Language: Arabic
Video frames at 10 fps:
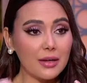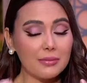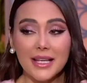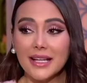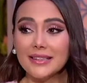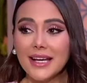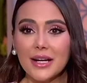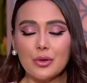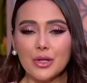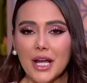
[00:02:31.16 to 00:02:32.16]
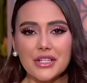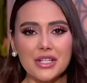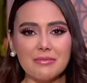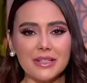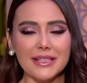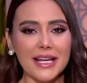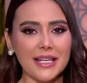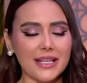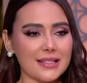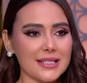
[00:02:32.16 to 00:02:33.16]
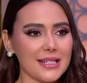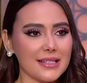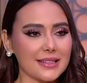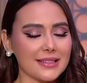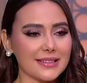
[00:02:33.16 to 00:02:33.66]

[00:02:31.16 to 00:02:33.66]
بجد هنكون عايشين مرتاحين كتير انت عارفه كانت